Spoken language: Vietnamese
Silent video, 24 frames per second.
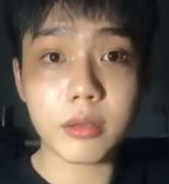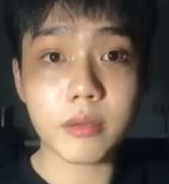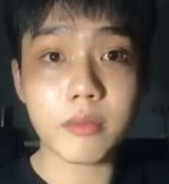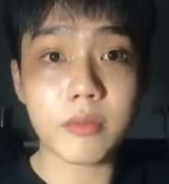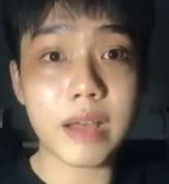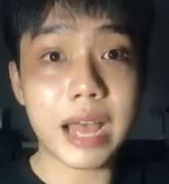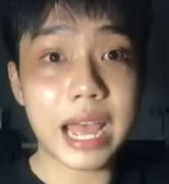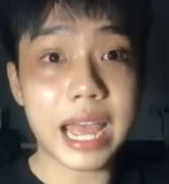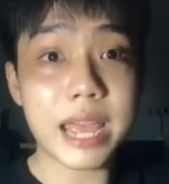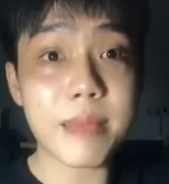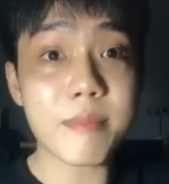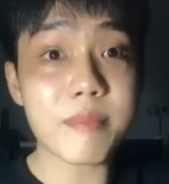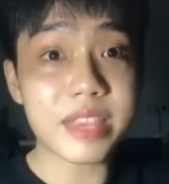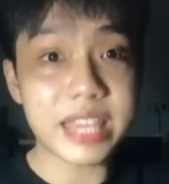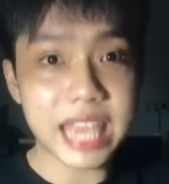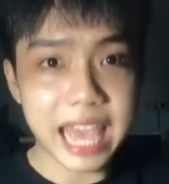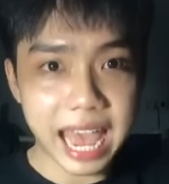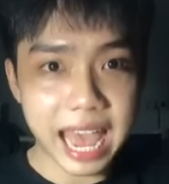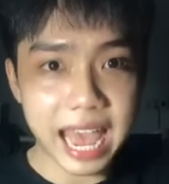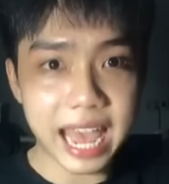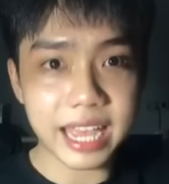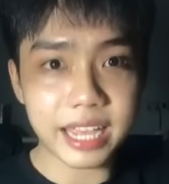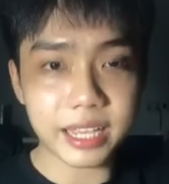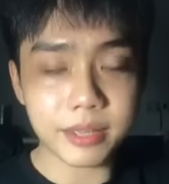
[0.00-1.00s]
và em
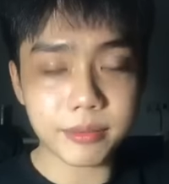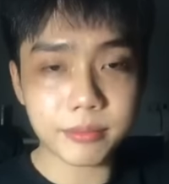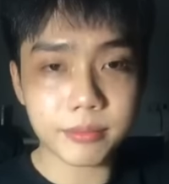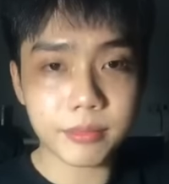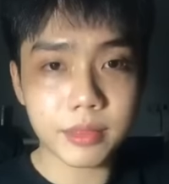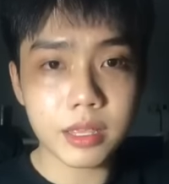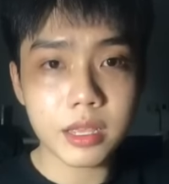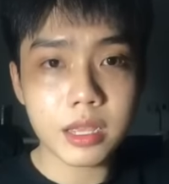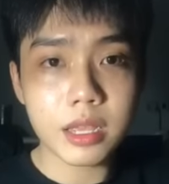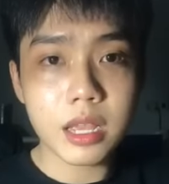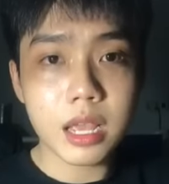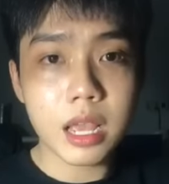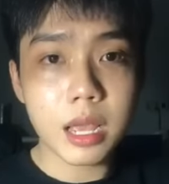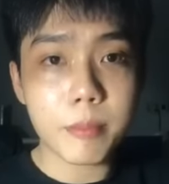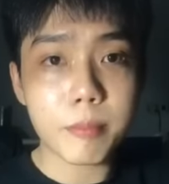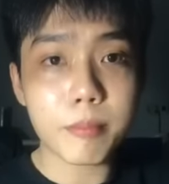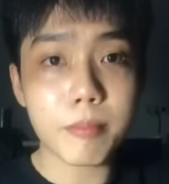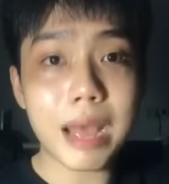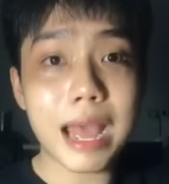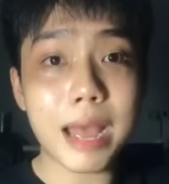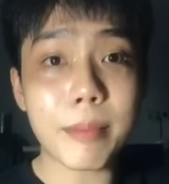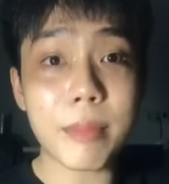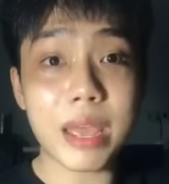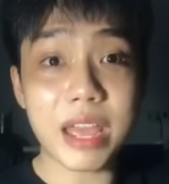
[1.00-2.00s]
trai
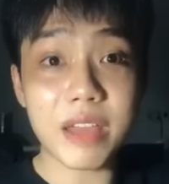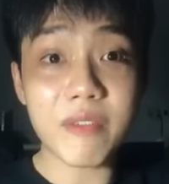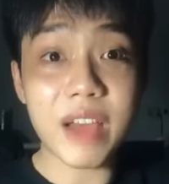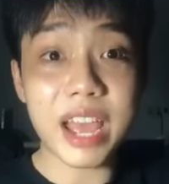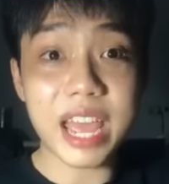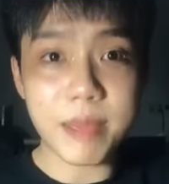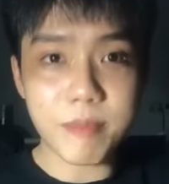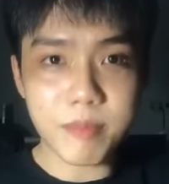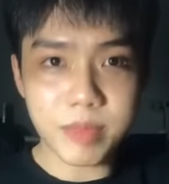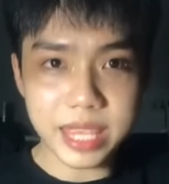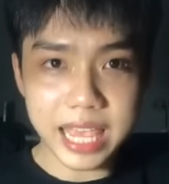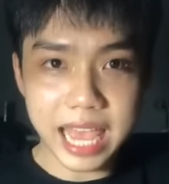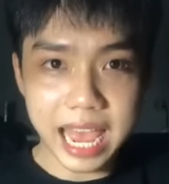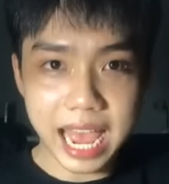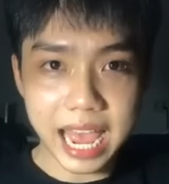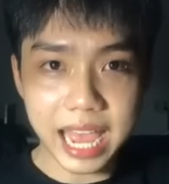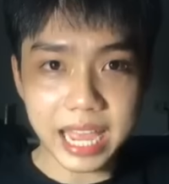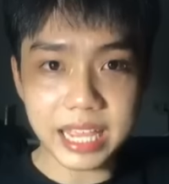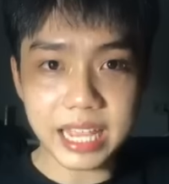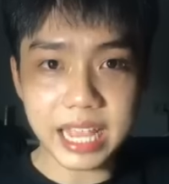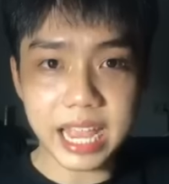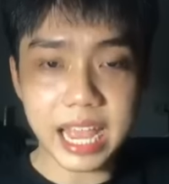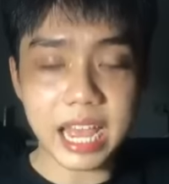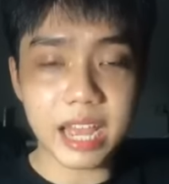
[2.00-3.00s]
ba mẹ và em trai
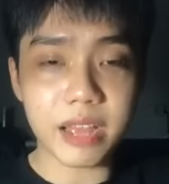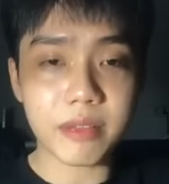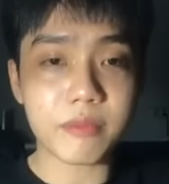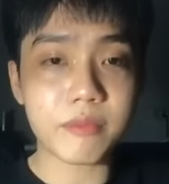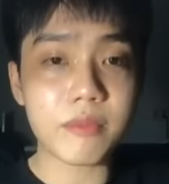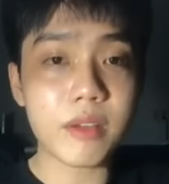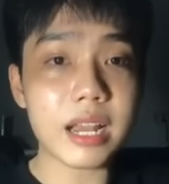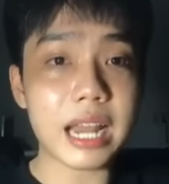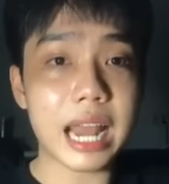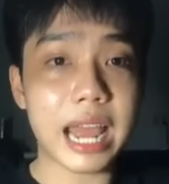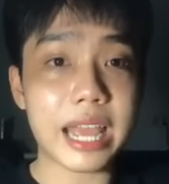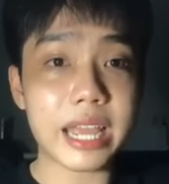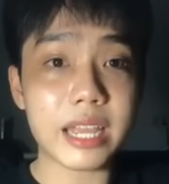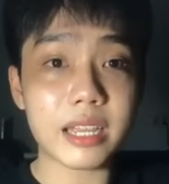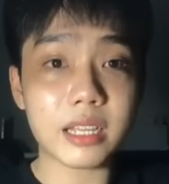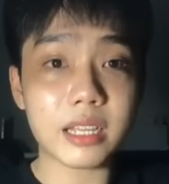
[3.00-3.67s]
nha với lại